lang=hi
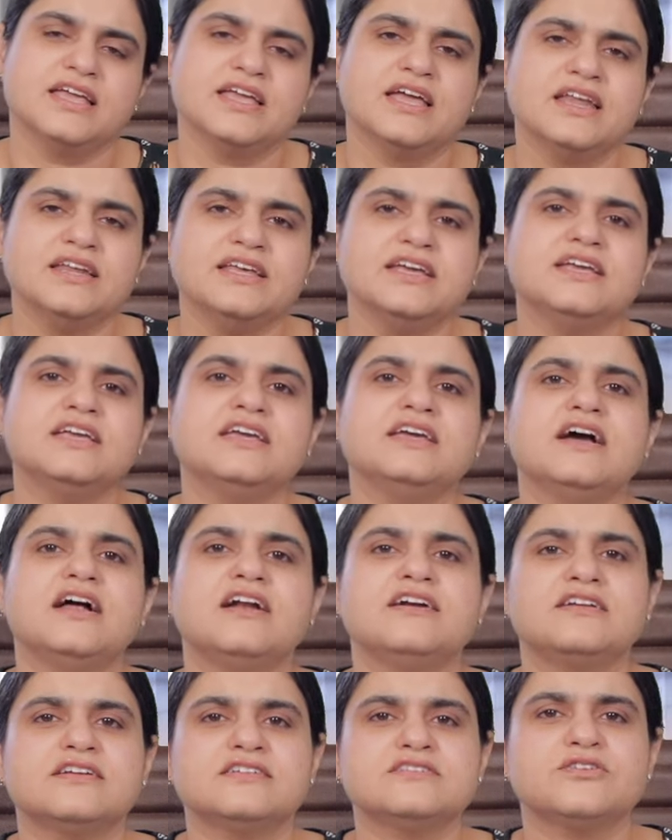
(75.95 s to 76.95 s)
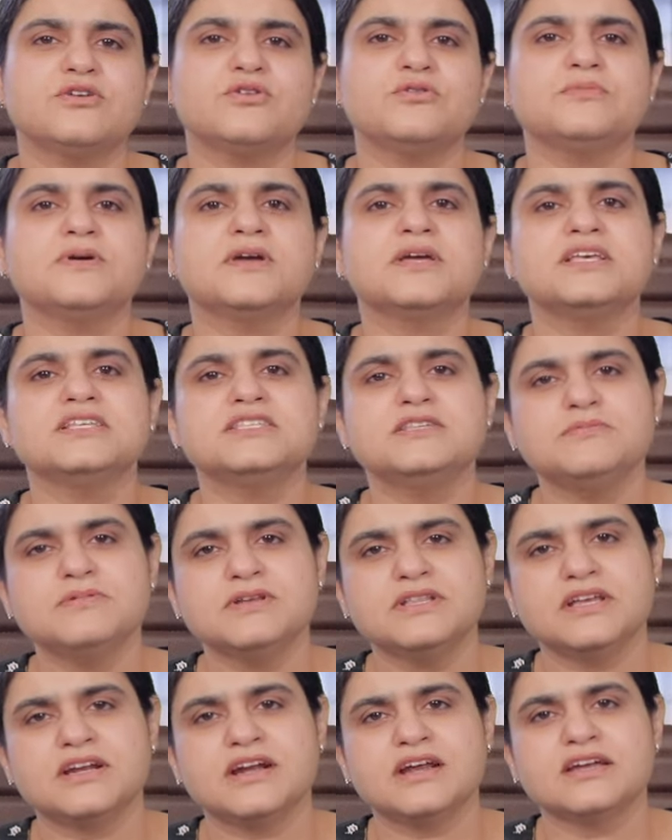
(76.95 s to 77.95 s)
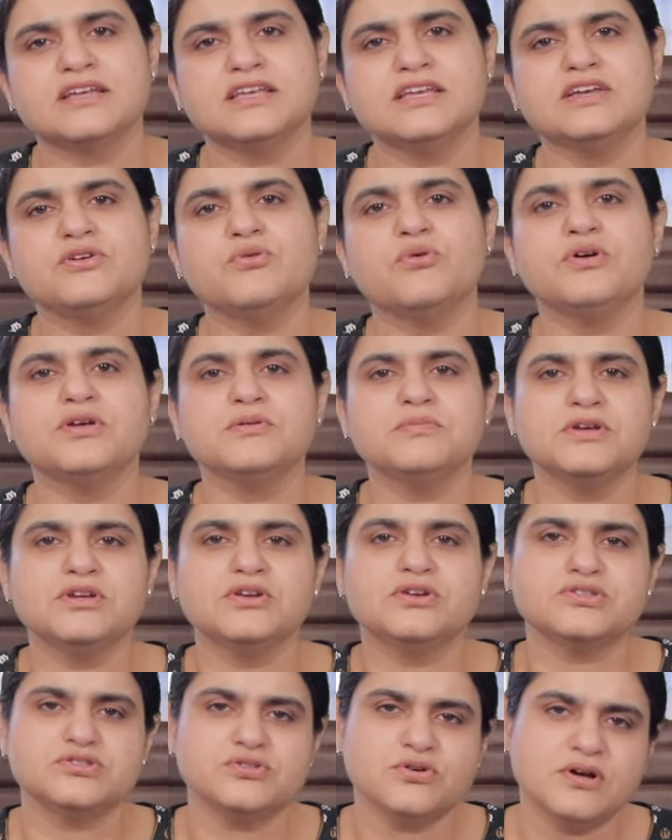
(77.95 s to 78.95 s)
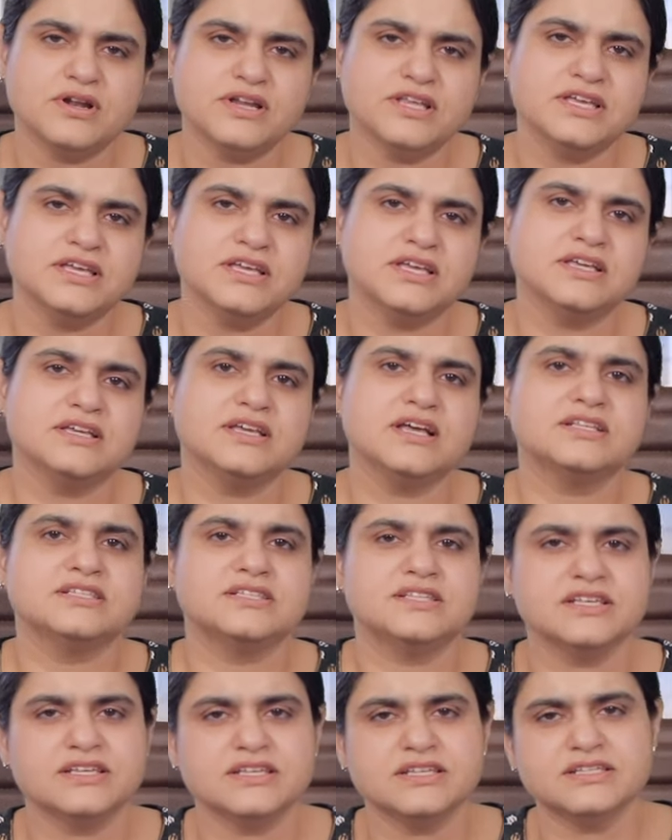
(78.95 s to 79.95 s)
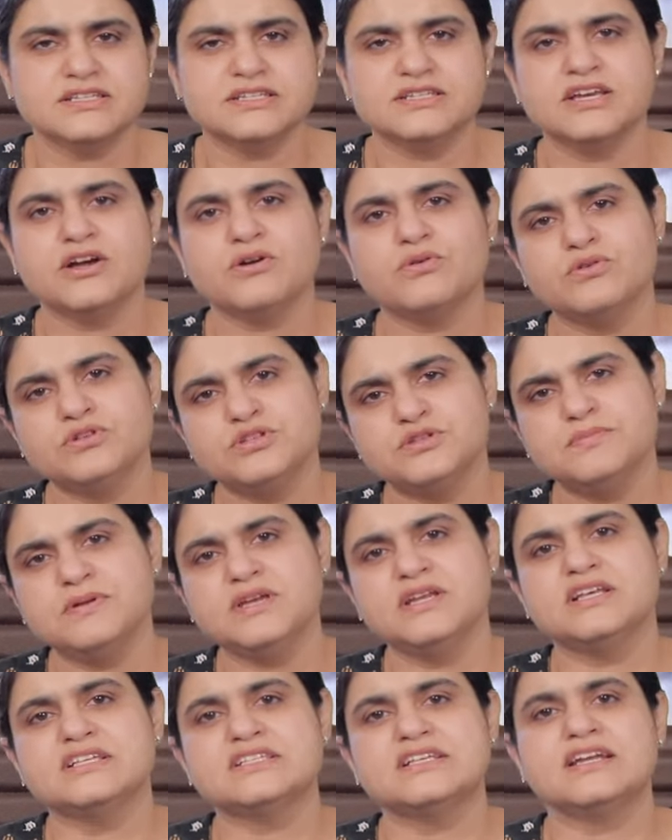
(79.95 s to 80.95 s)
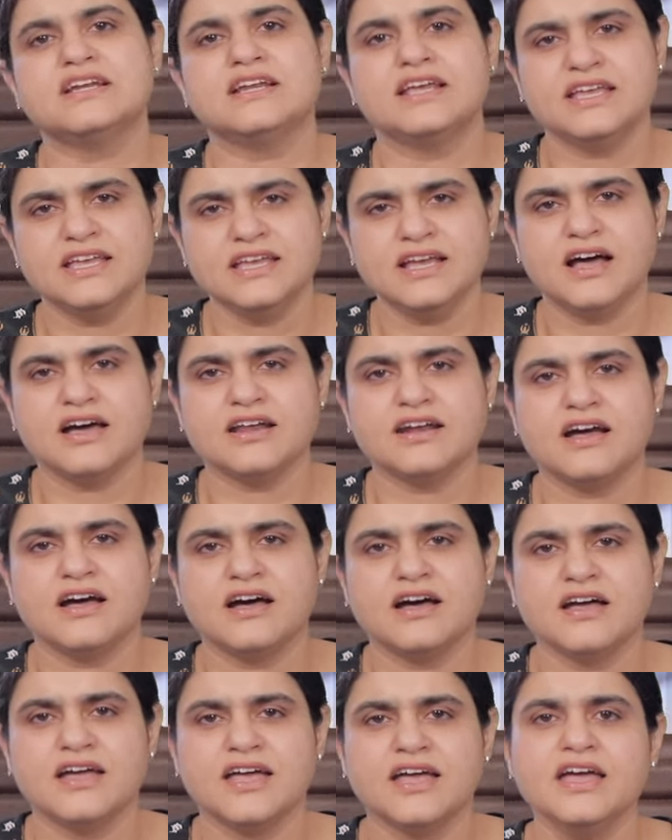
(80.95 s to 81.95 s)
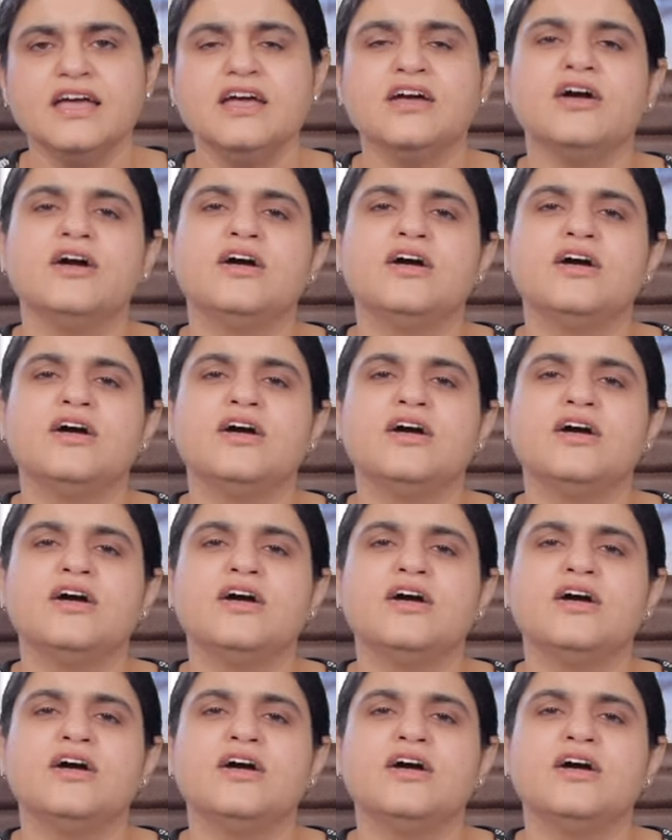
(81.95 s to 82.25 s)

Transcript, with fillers: यानी कि अल्ट्रासाउंड में किसी भी तरह की कोई भी रसौली या सिस्ट या कुछ भी नज़र नहीं आ रहा है